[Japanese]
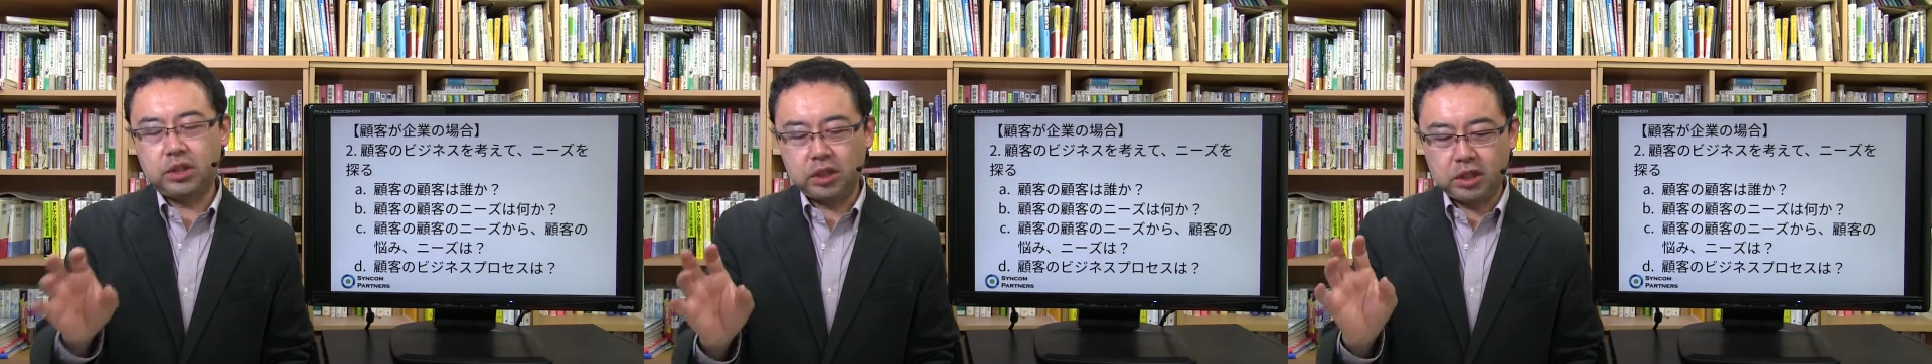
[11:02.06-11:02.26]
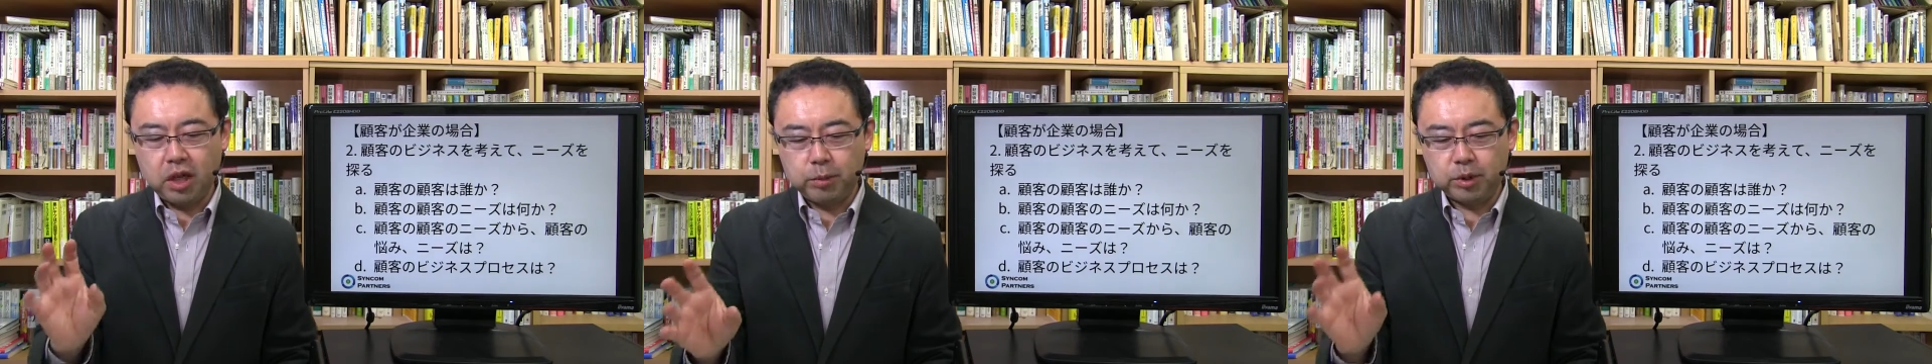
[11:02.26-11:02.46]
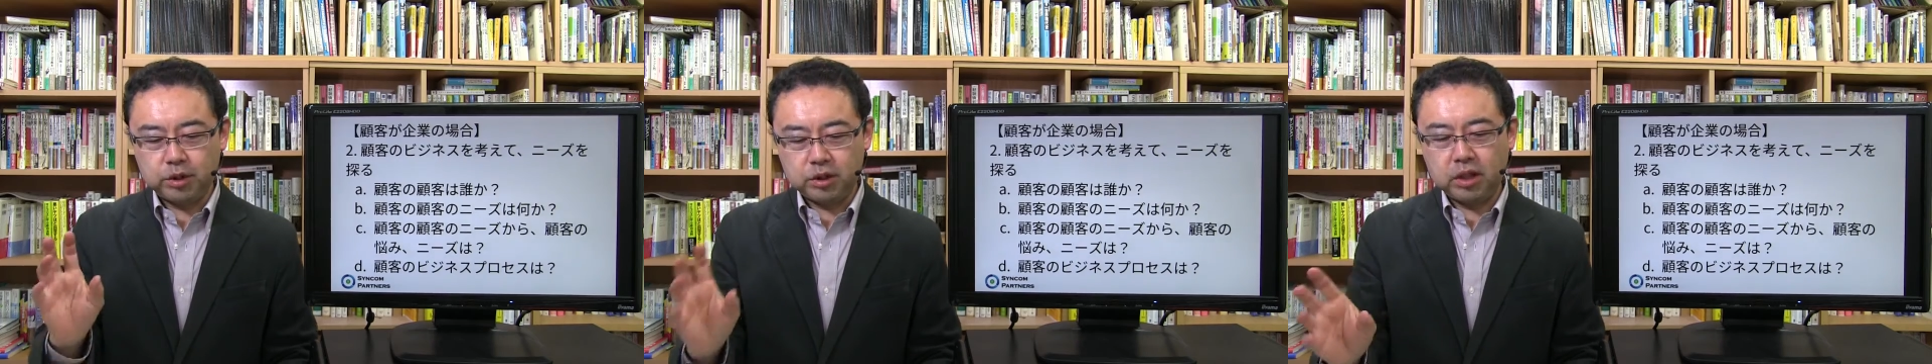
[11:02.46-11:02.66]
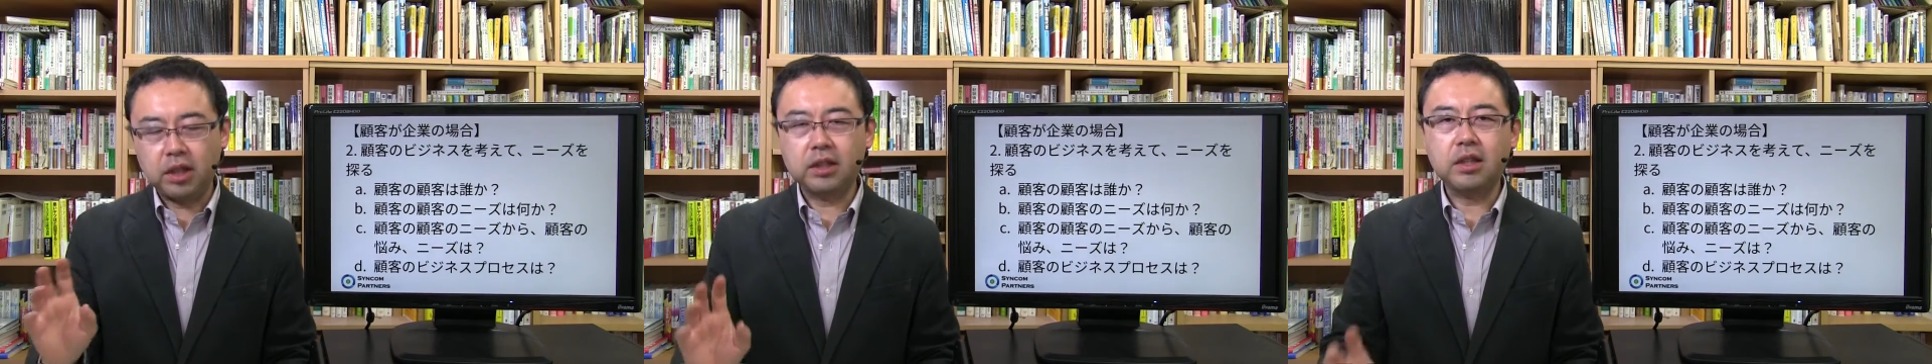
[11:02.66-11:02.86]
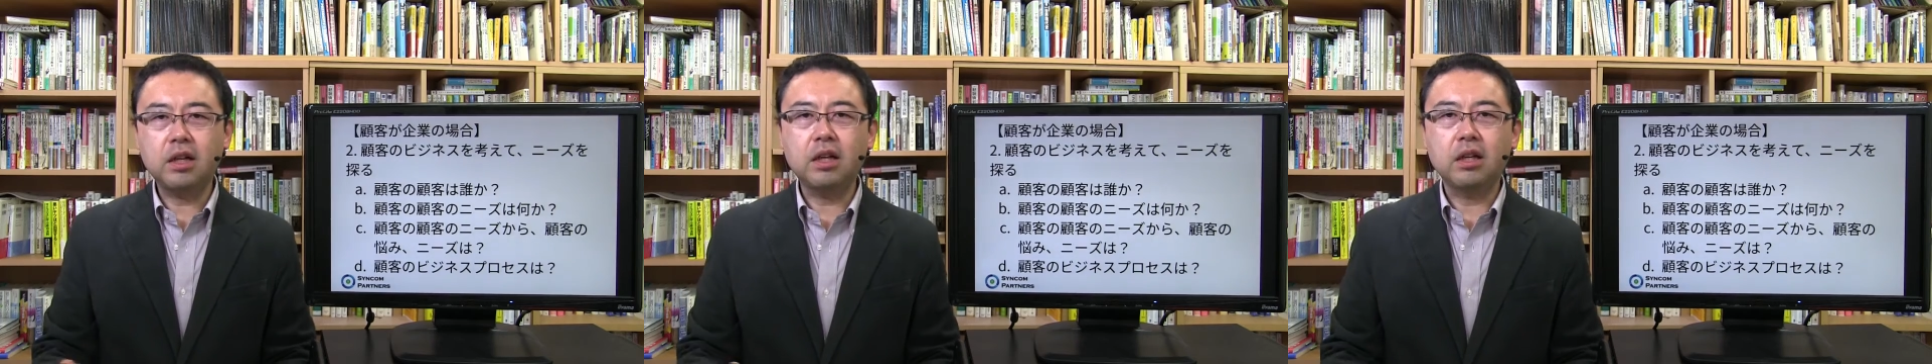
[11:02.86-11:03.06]
してサービスして
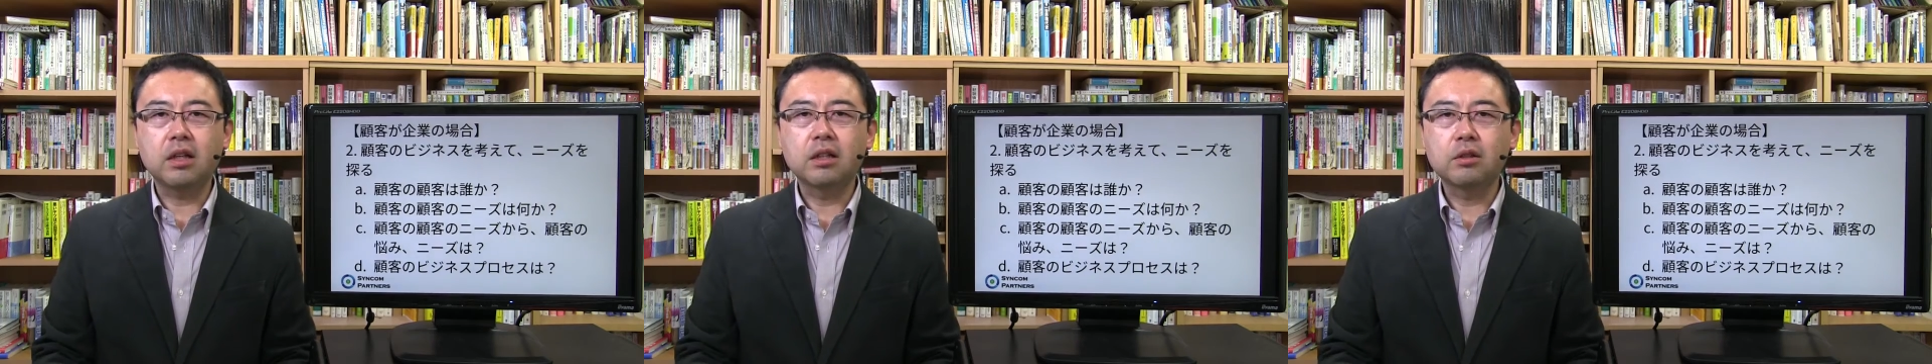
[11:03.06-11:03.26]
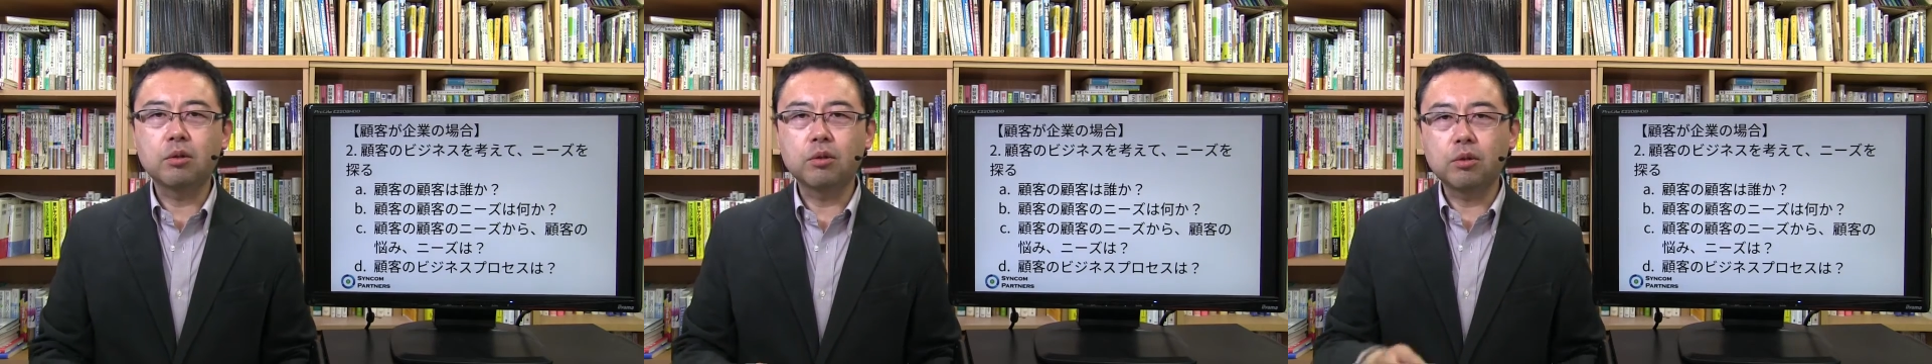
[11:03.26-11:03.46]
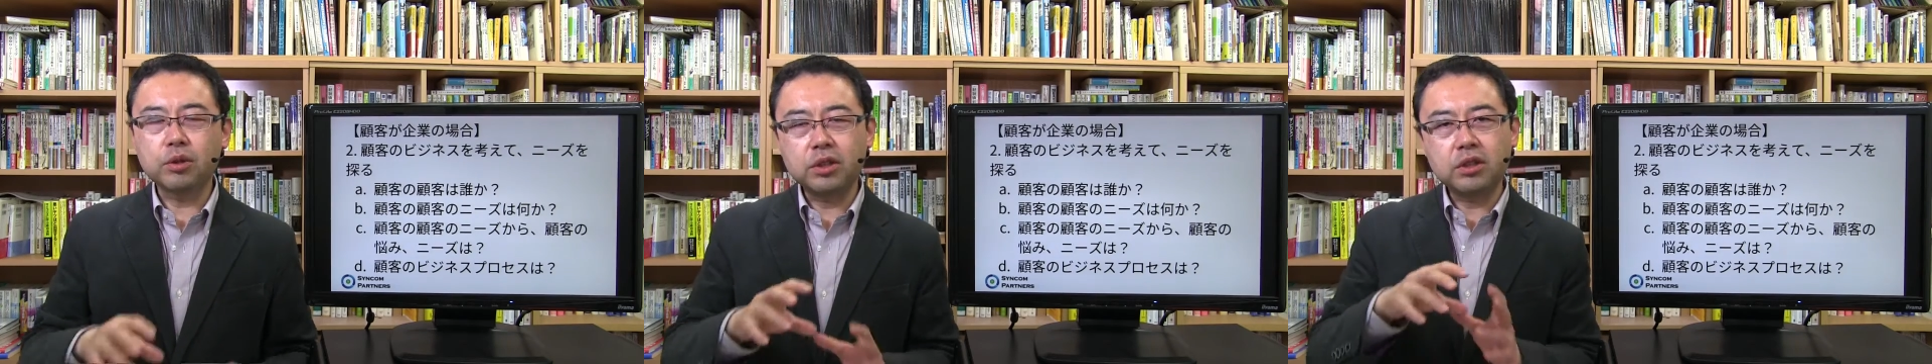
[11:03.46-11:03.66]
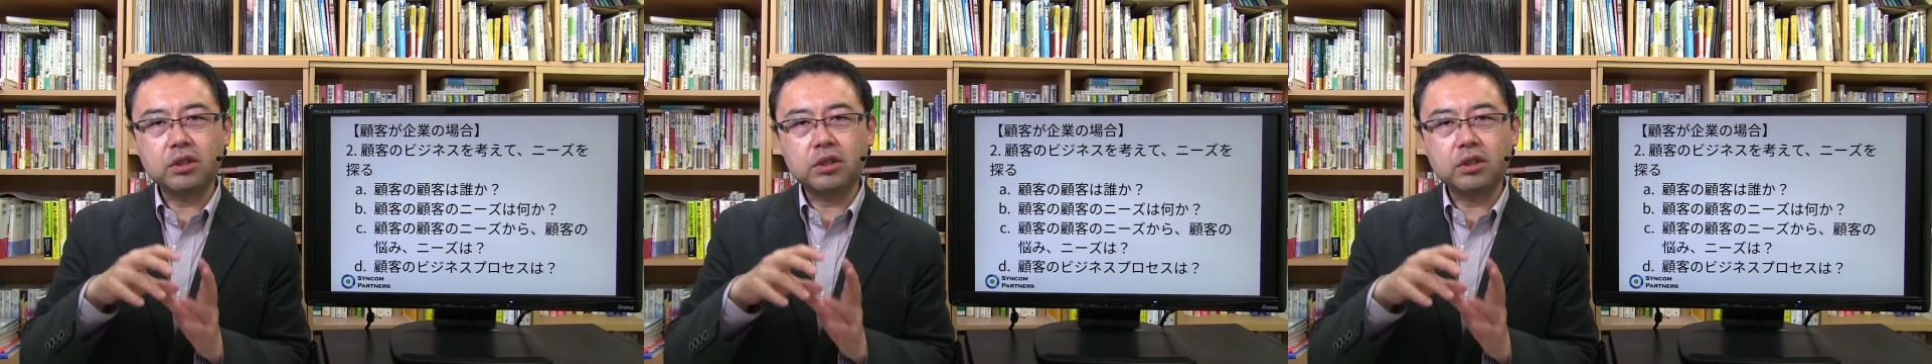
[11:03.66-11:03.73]
あげたら、ここ